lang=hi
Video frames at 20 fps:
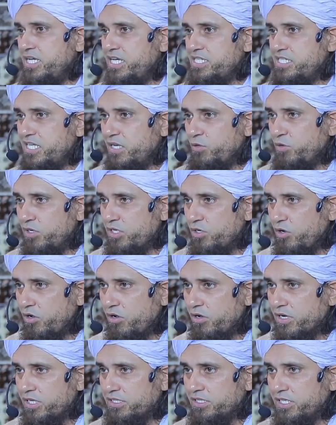जैसे कोई
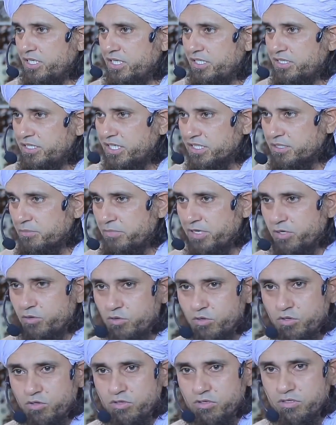औरत इद्दत में
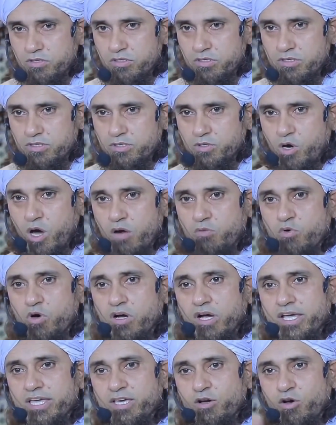हो और
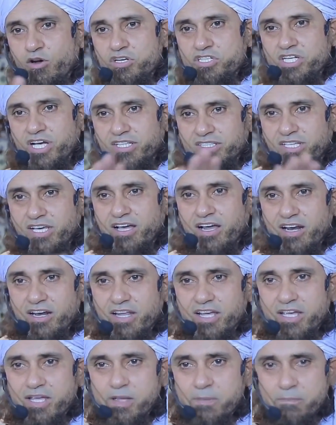वो कहीं और शादी कर
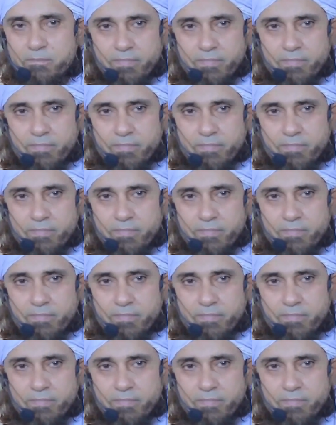ले